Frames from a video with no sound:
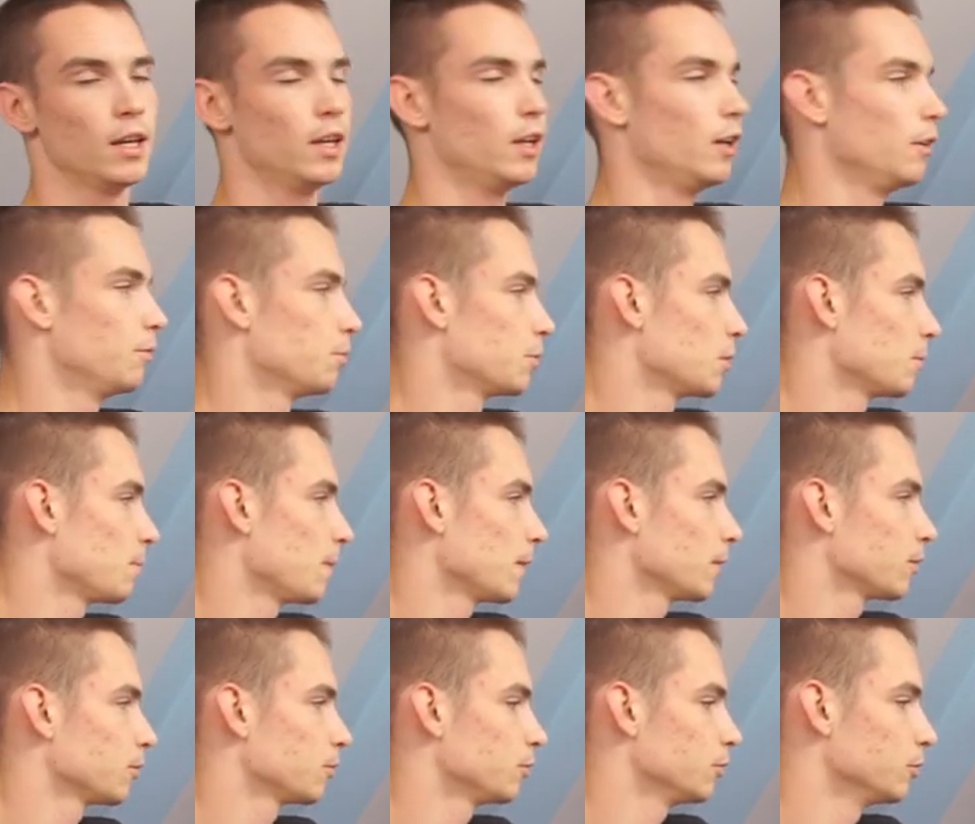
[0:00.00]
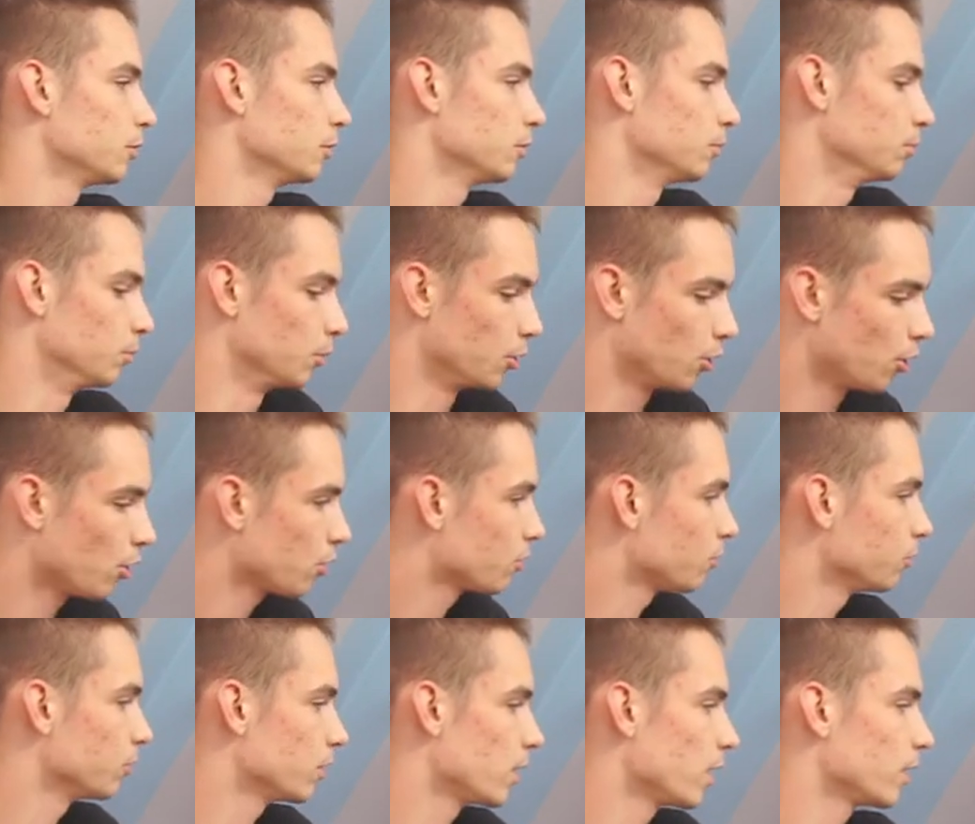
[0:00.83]
i w przypadku
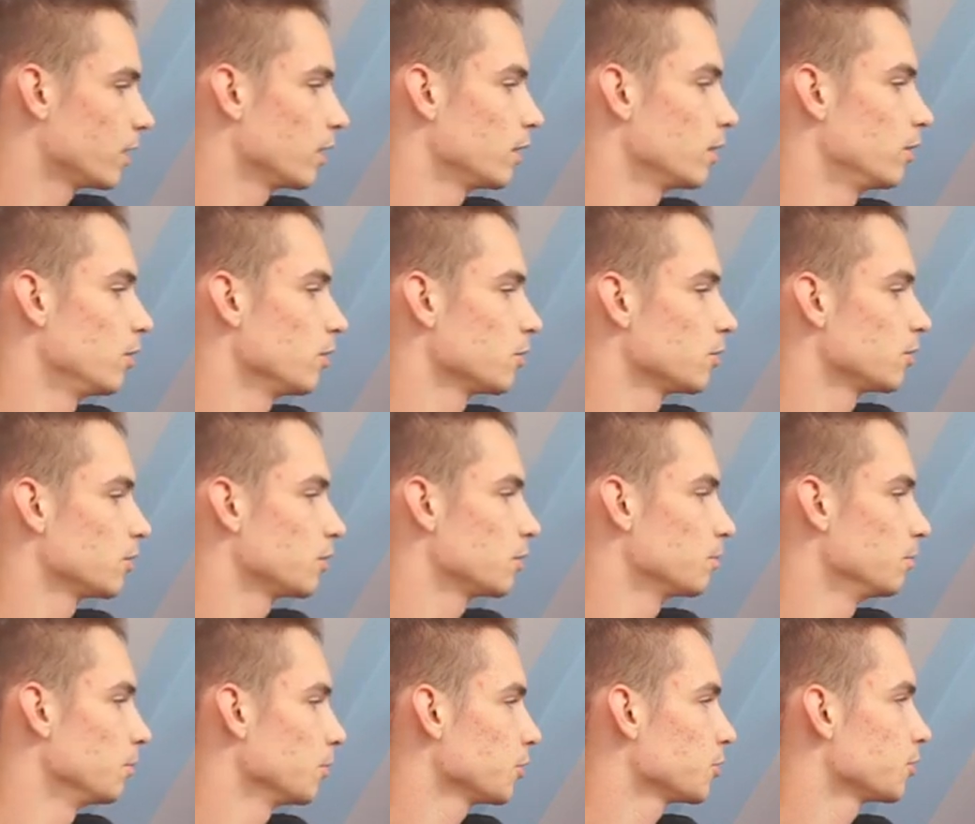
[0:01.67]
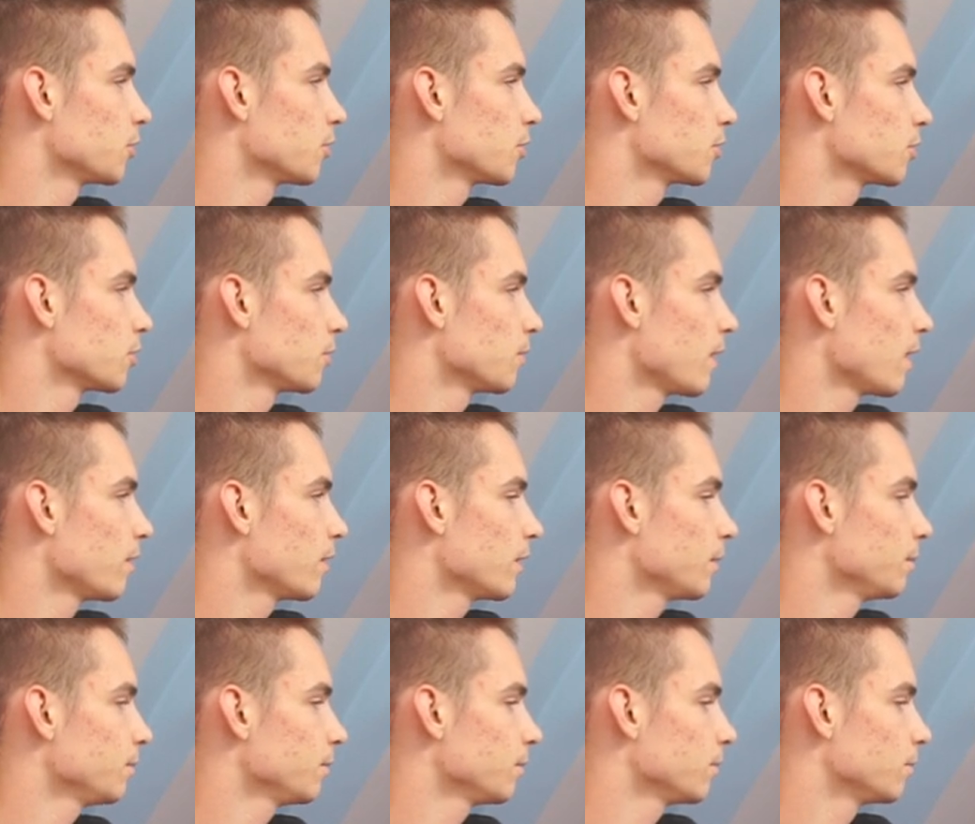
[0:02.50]
roku, kiedy dosyć mocno
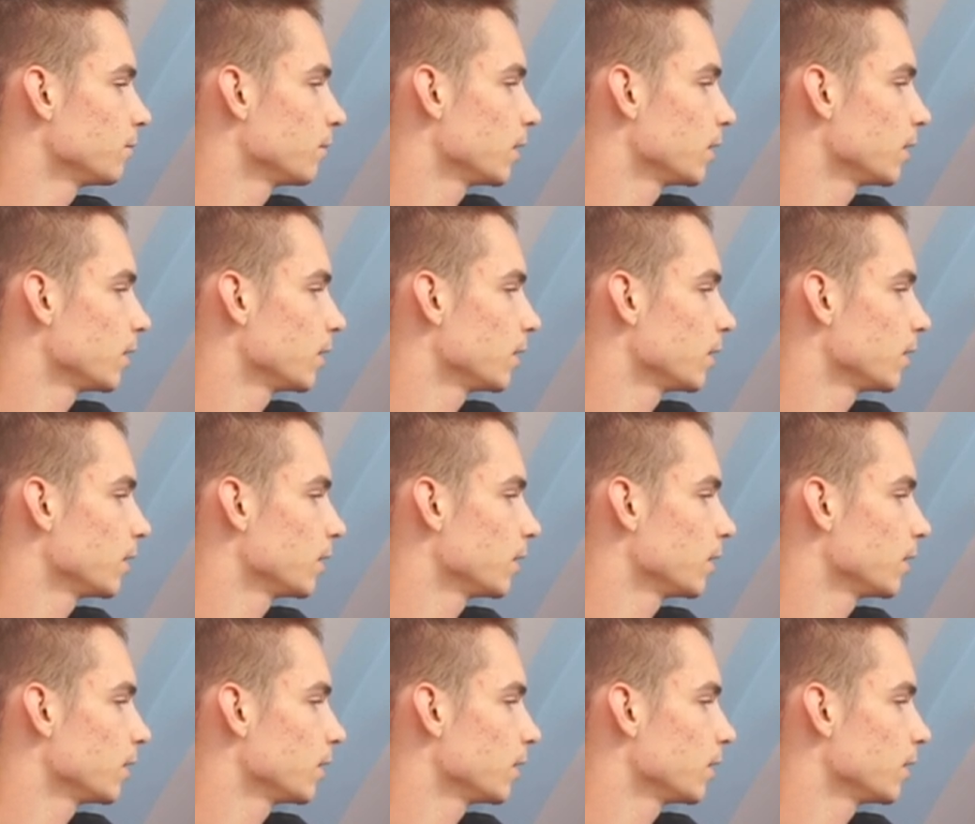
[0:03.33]
rysowałem,